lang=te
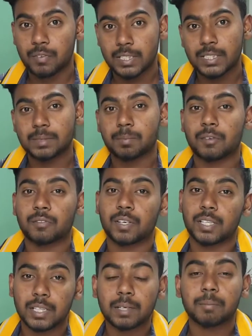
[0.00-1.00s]
ఫైవ్ జీ స్మార్ట్ ఫోన్
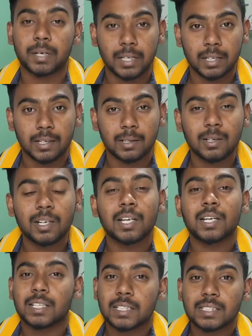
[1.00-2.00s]
ఇదే మన ఇండియాలో
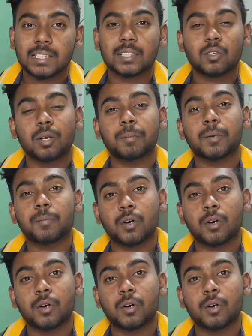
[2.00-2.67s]
ఎస్ ఇది కూడా మీకు